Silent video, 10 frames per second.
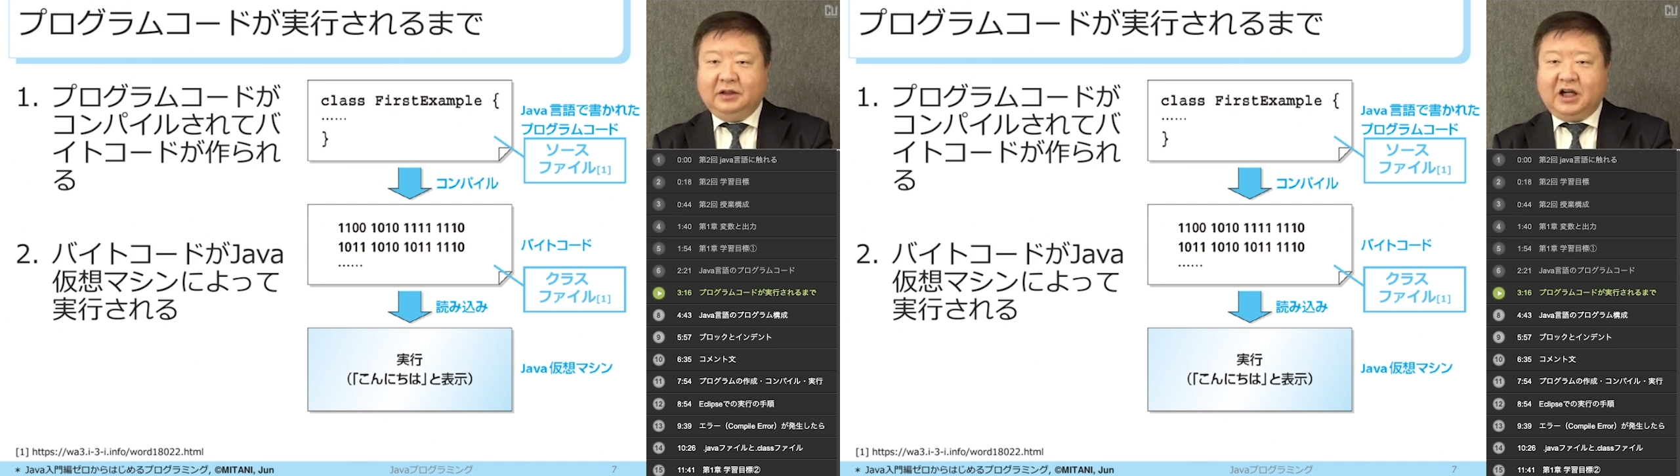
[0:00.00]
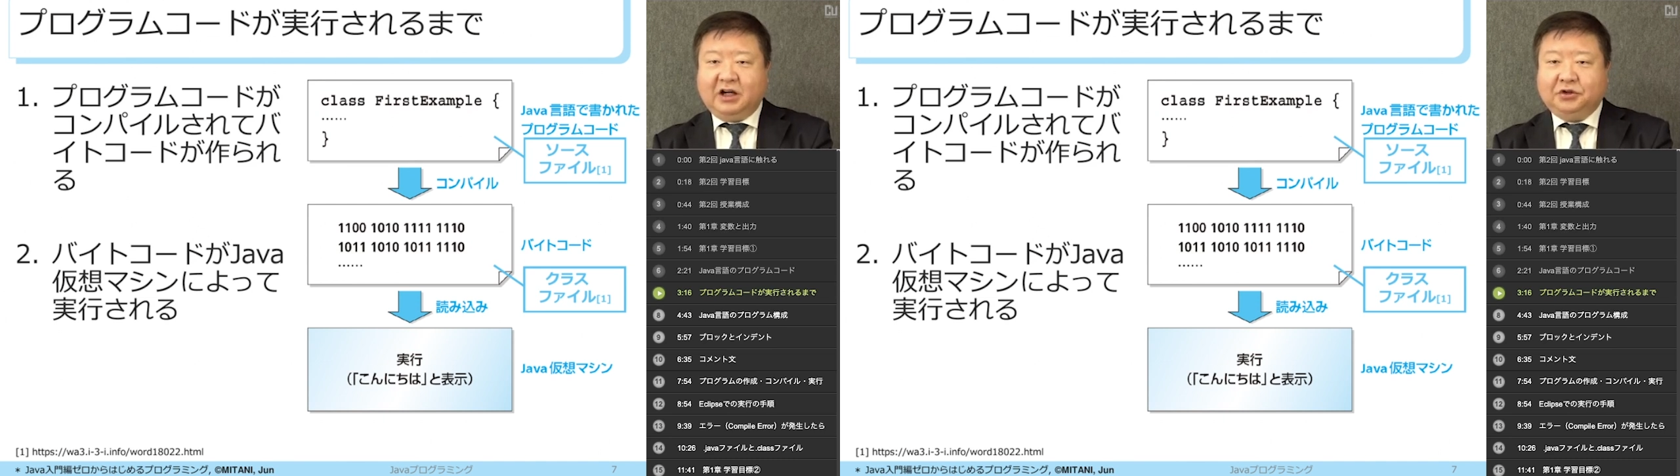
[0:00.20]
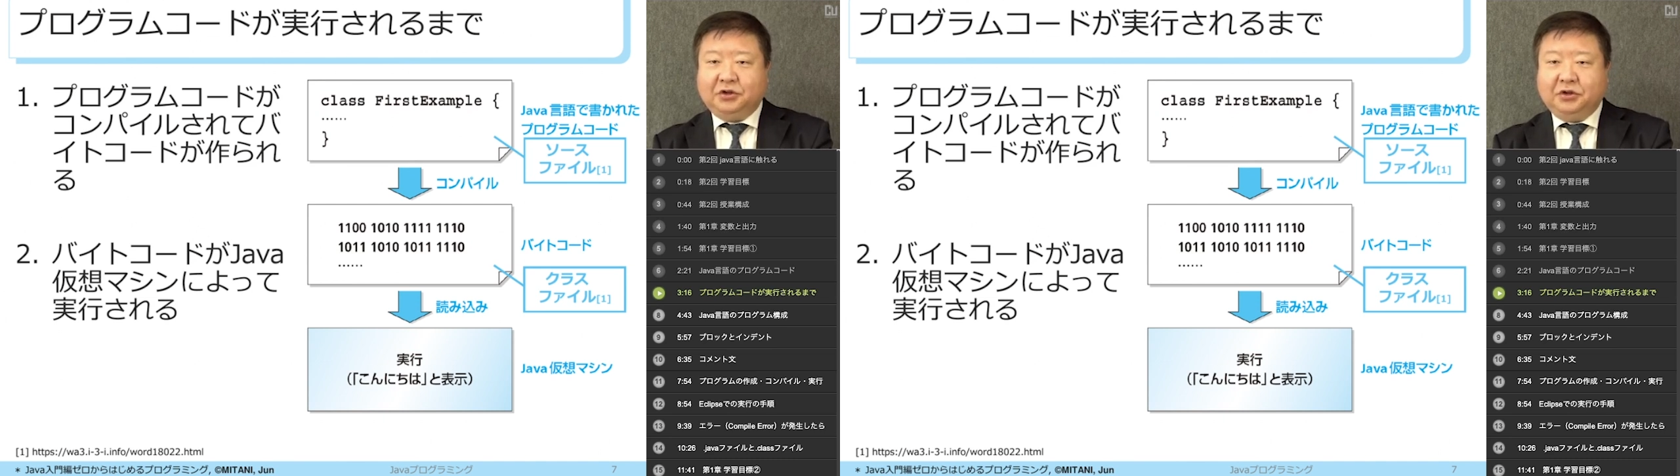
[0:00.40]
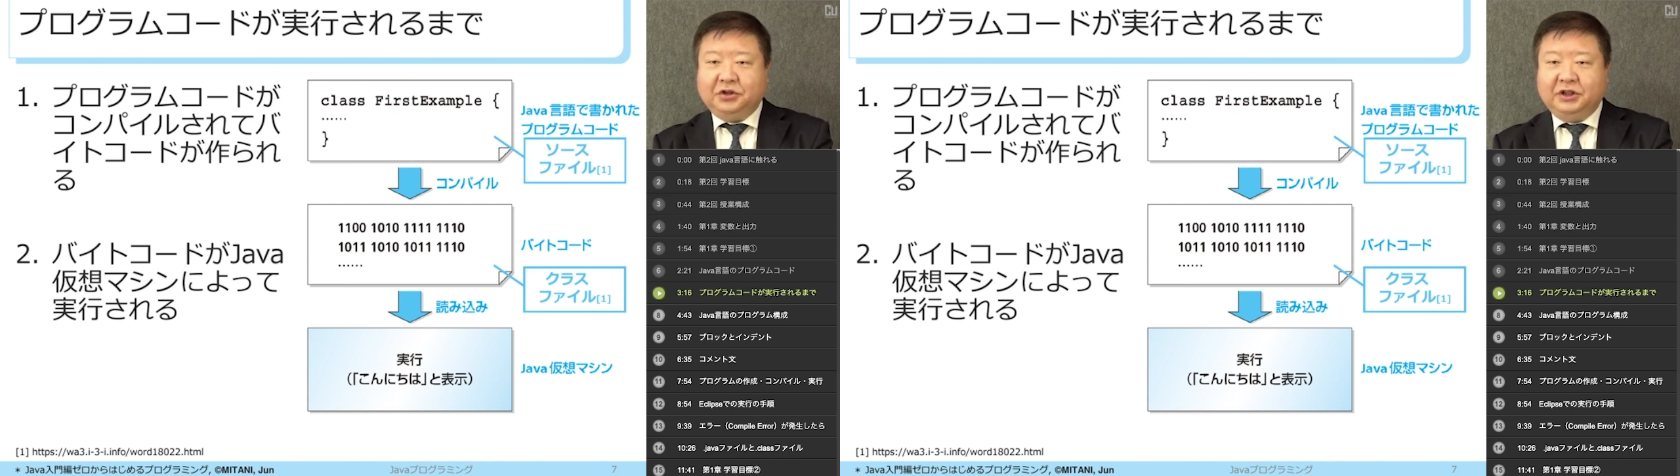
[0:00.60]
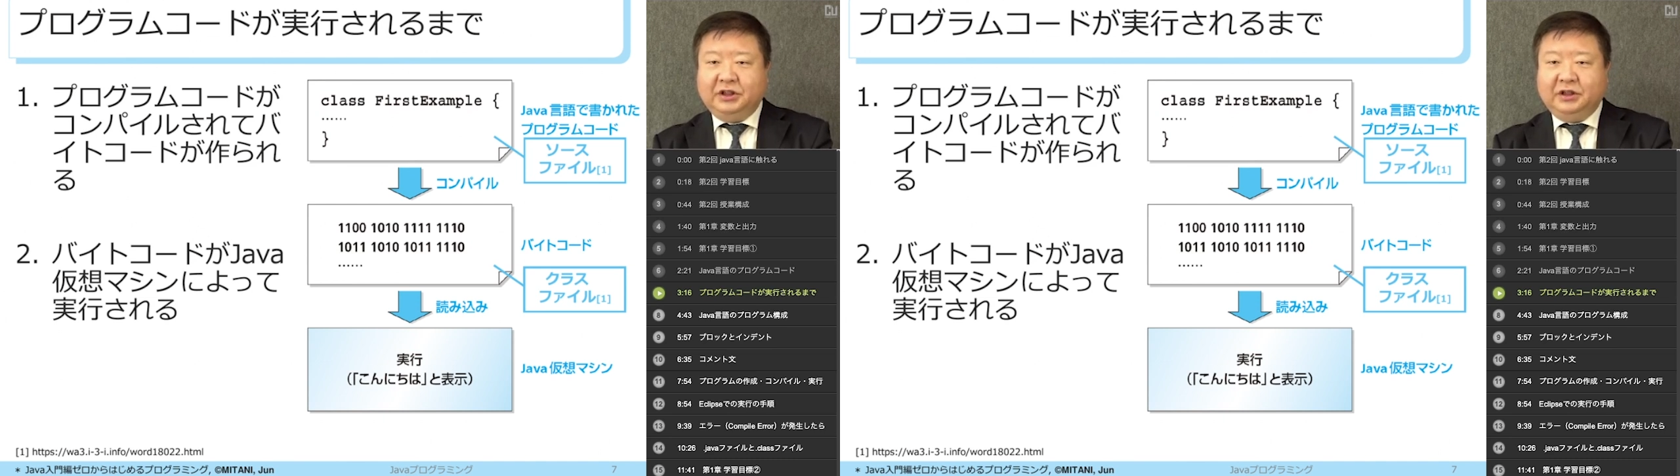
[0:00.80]
拡張
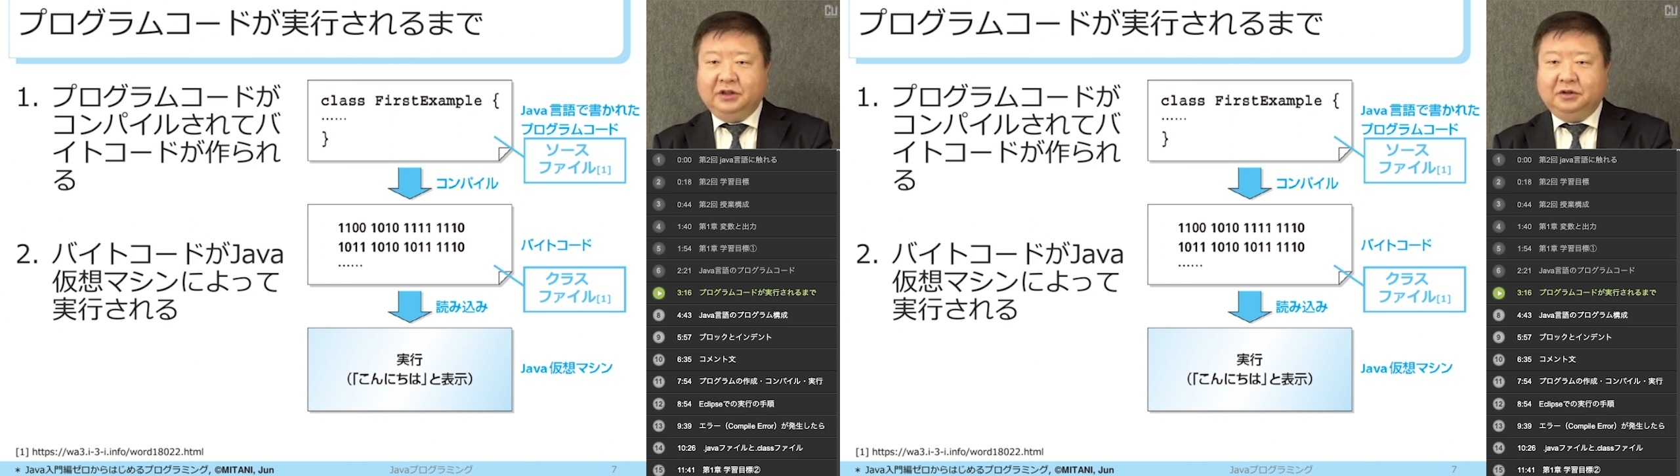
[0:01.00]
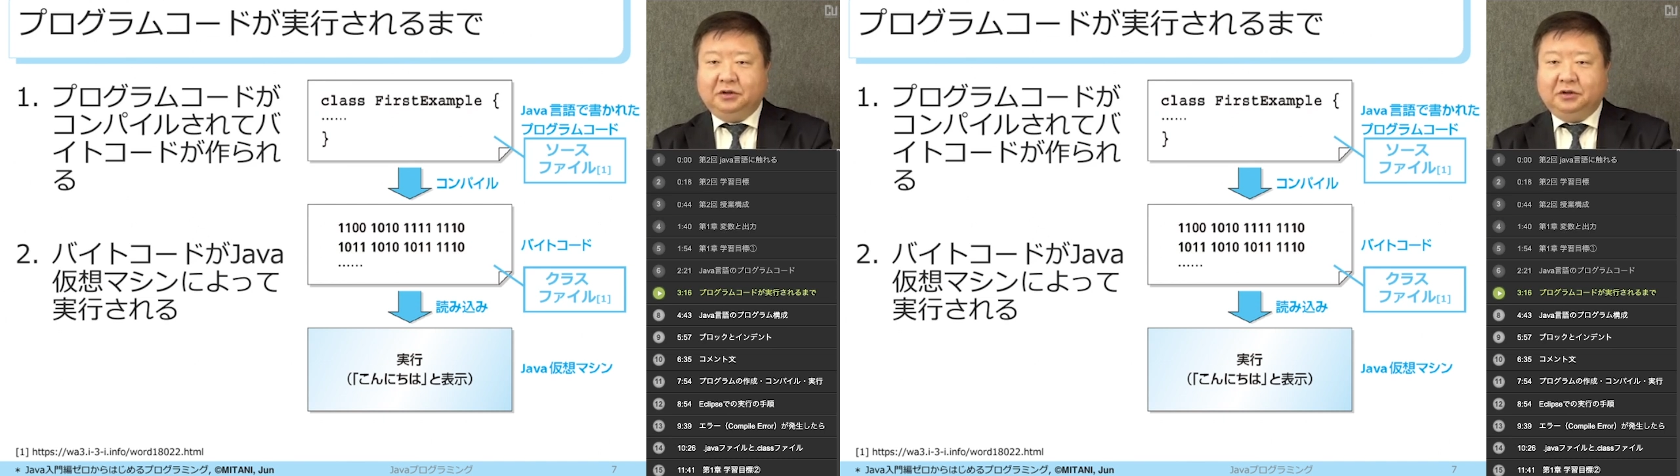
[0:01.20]
子